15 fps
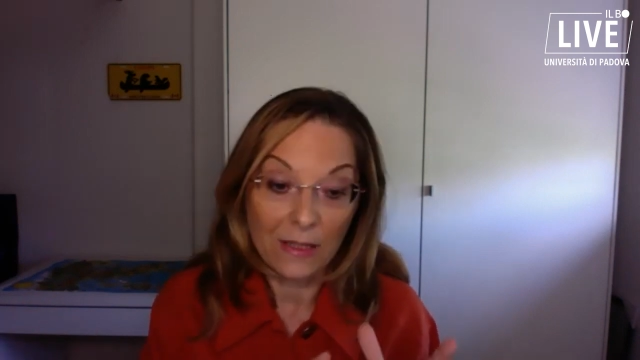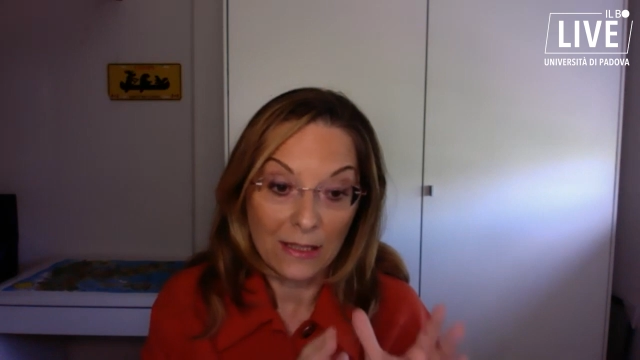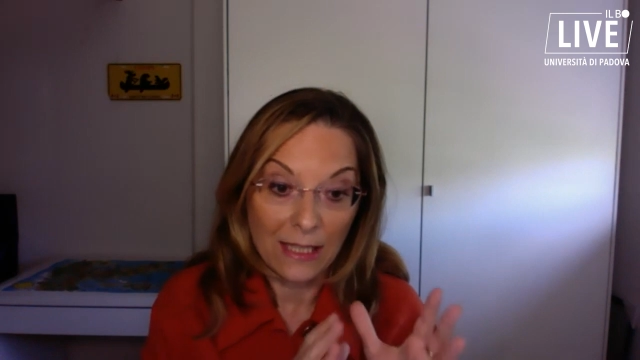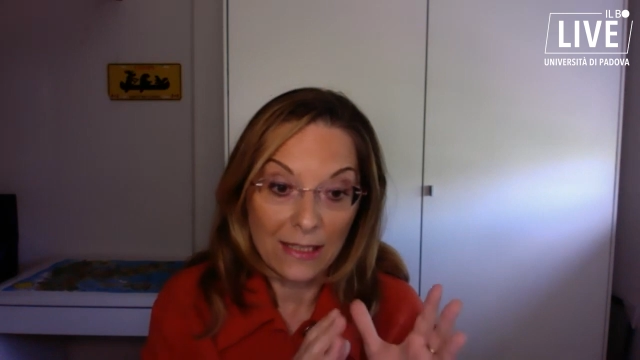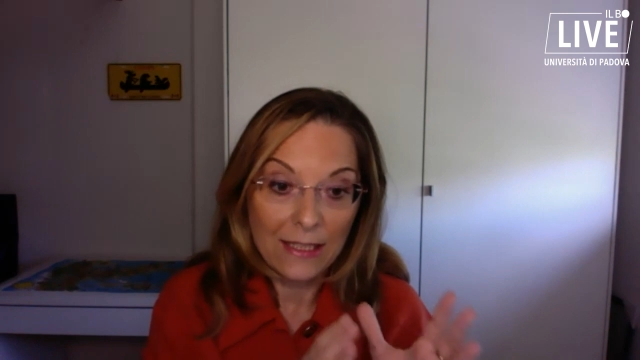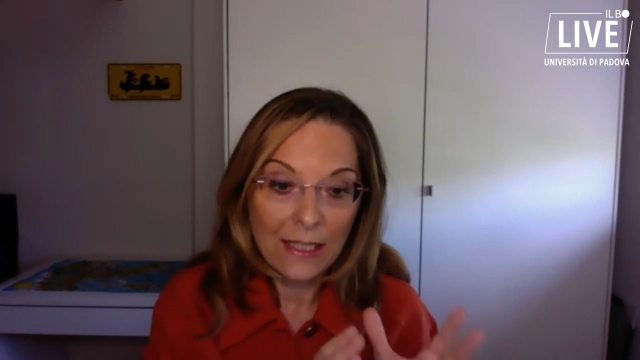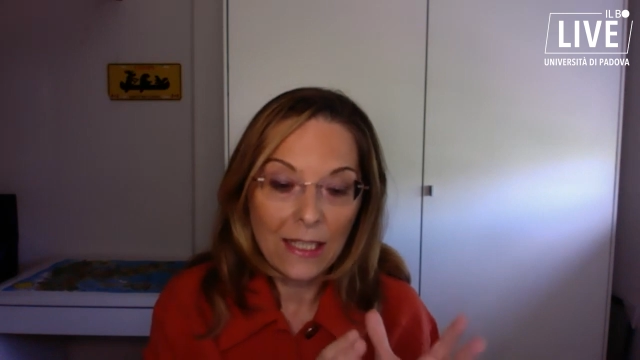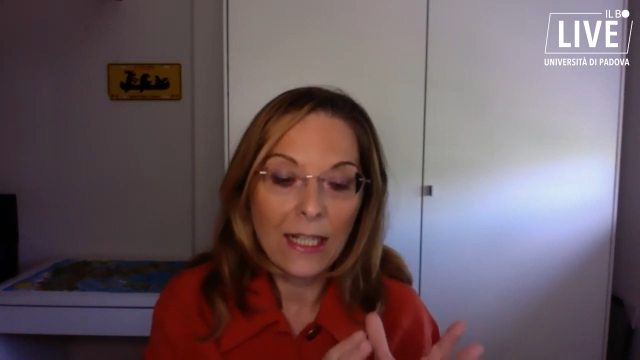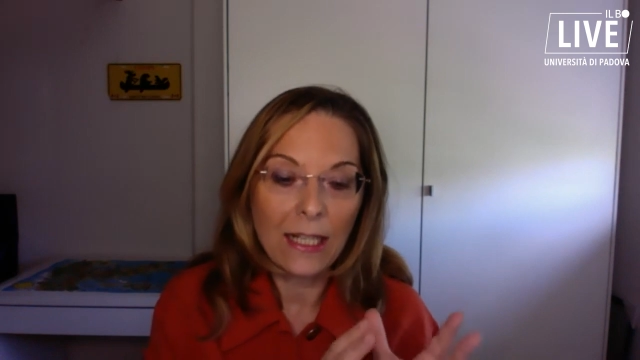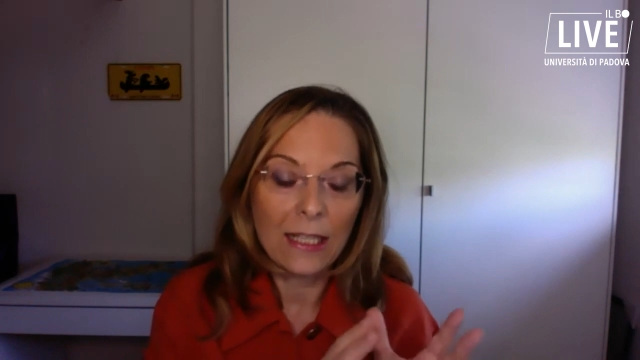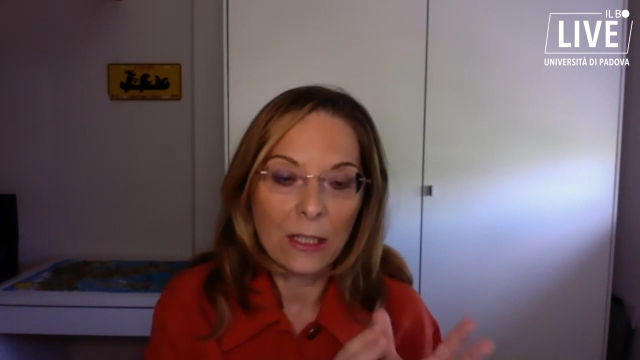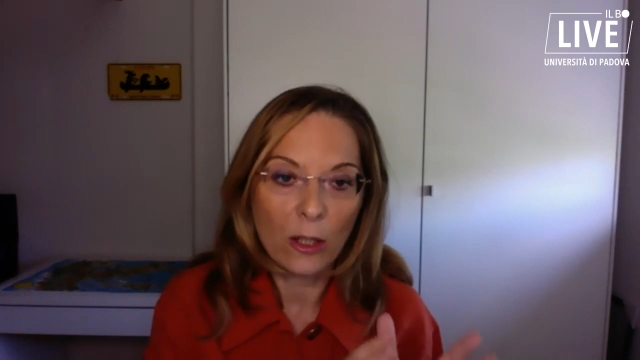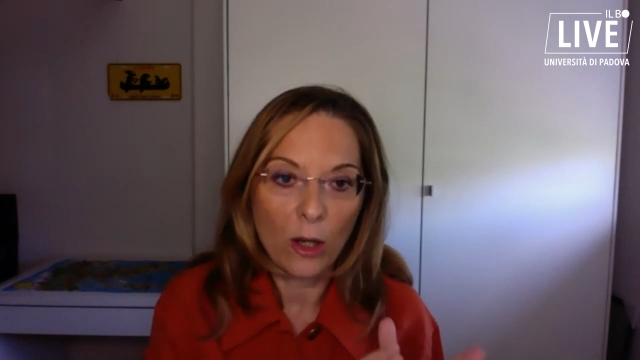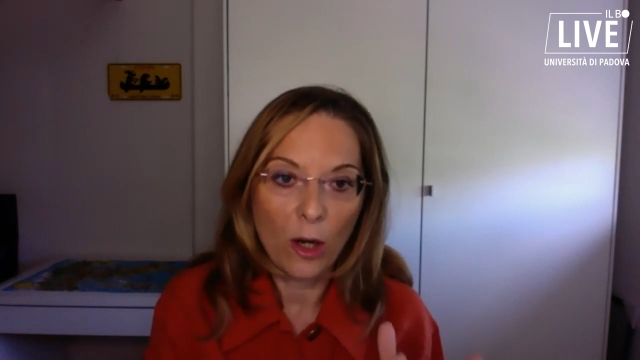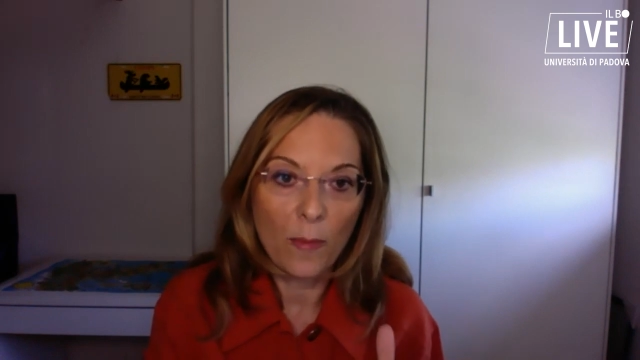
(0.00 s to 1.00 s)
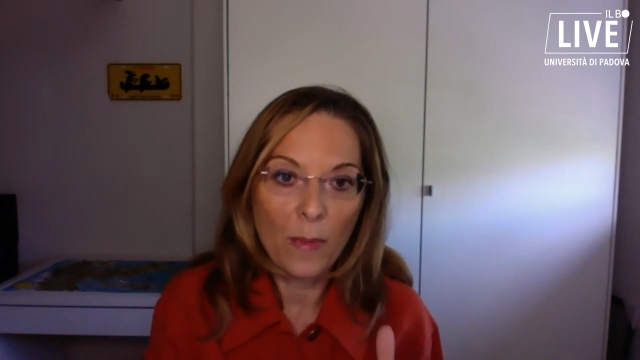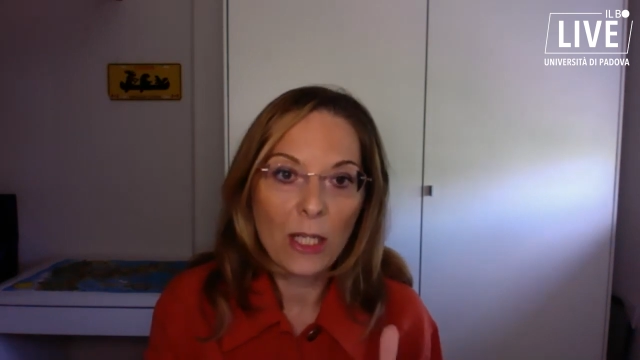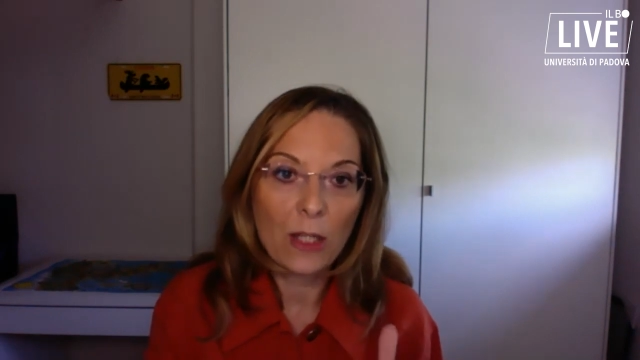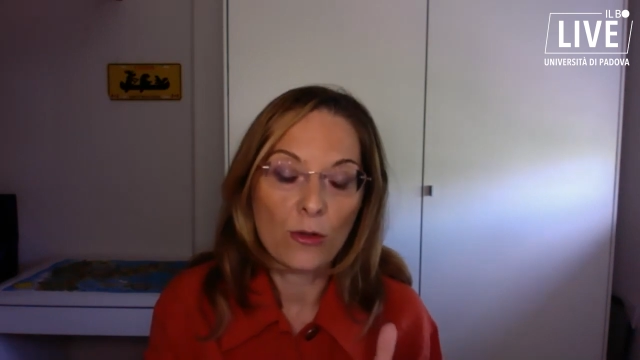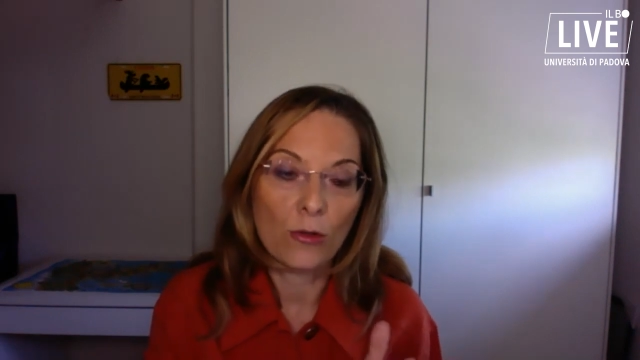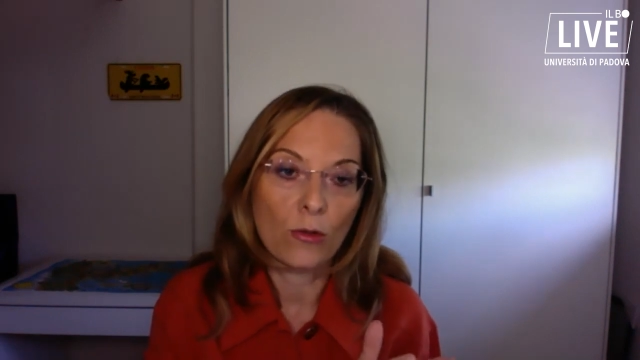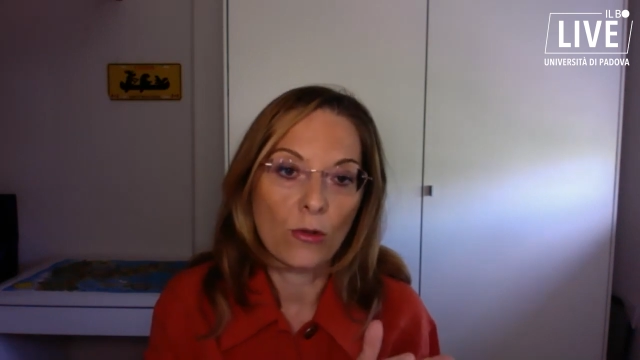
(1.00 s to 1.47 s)
Da dire che i telomeri
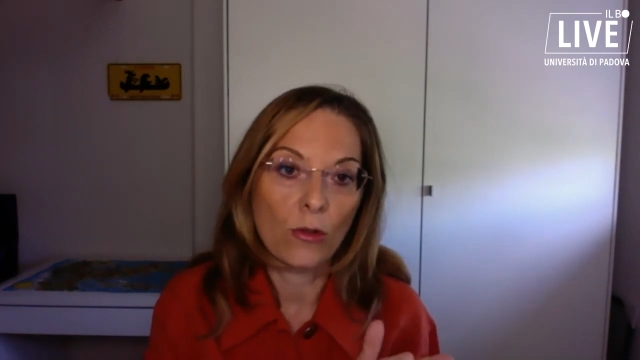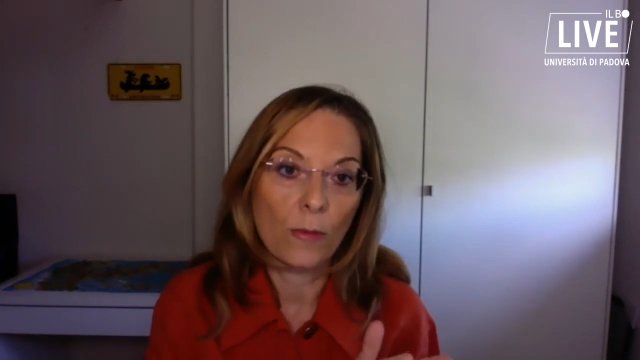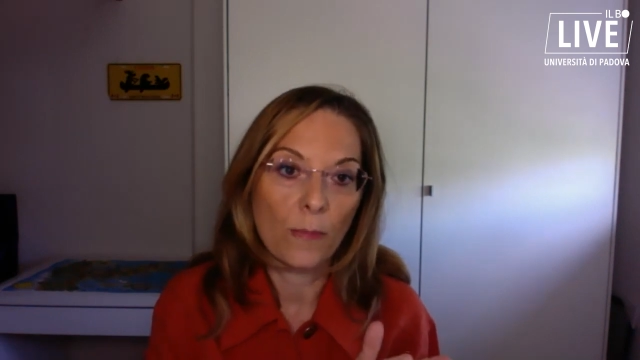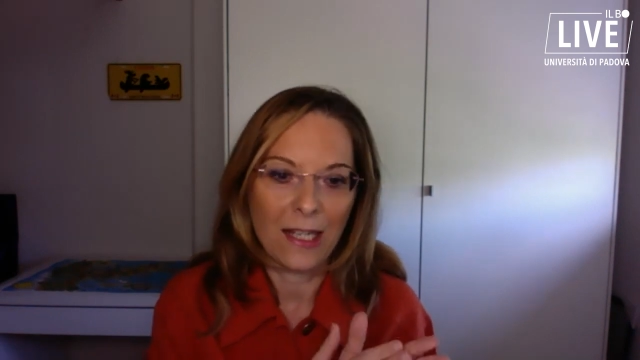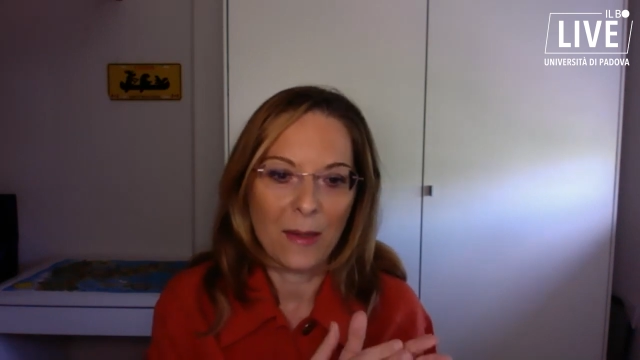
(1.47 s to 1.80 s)
sono